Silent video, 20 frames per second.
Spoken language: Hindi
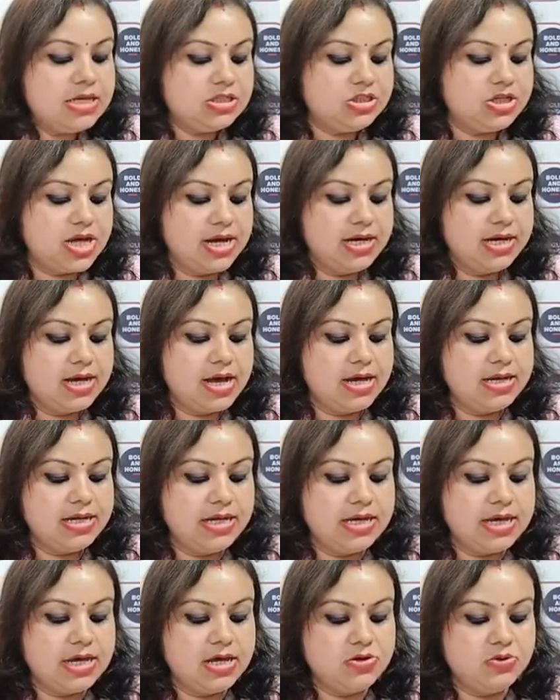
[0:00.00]
जानकारी
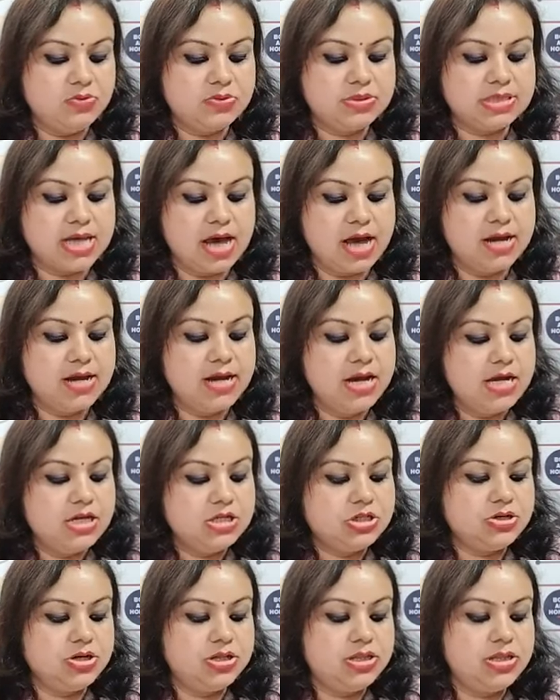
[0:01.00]
के अनुसार
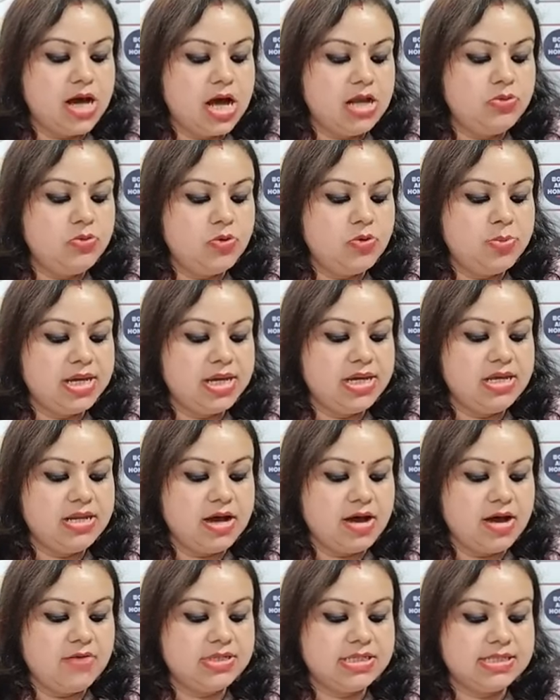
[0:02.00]
श्रद्धालुओं में
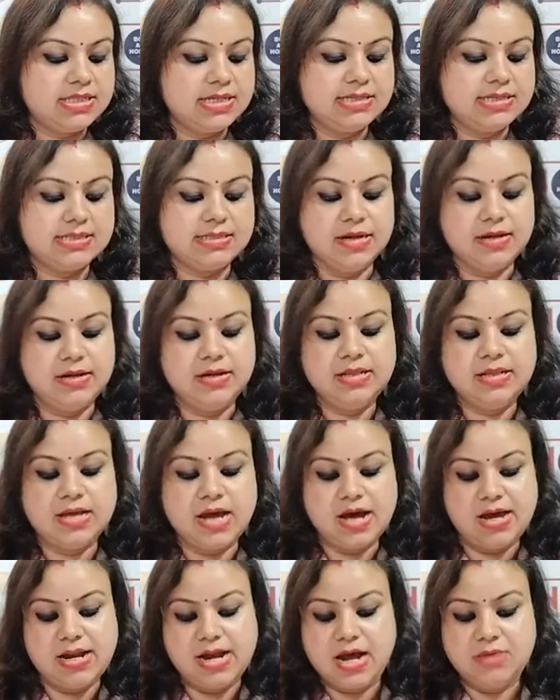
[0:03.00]
गिरावट से संगत
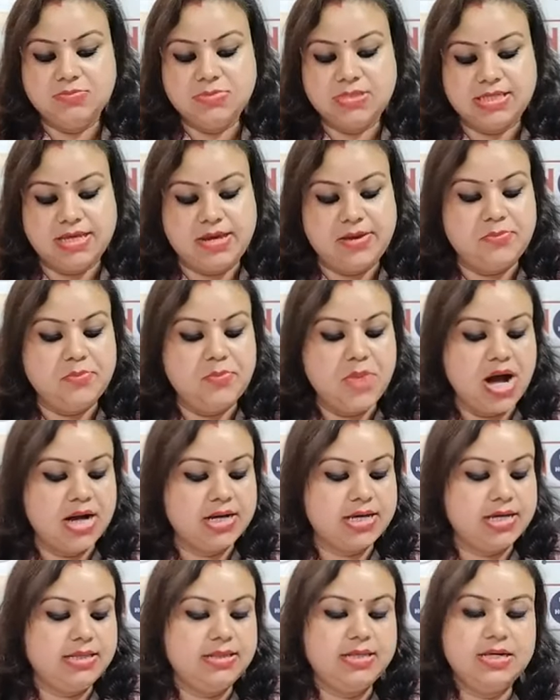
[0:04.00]
आराम से मां
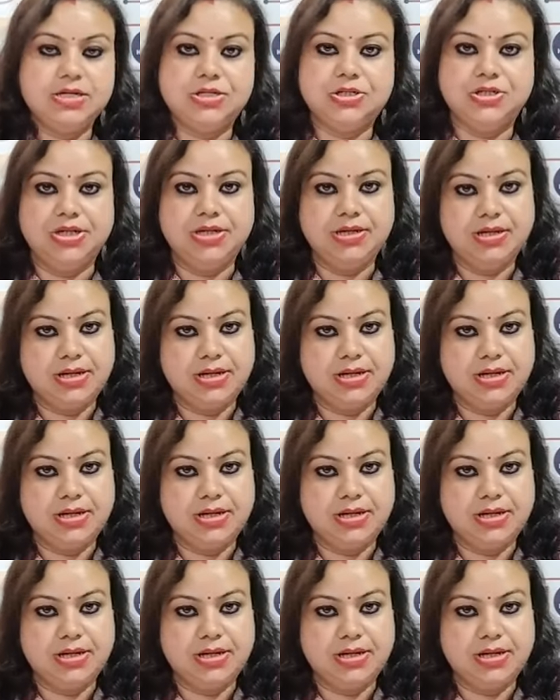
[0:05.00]
के दर्शन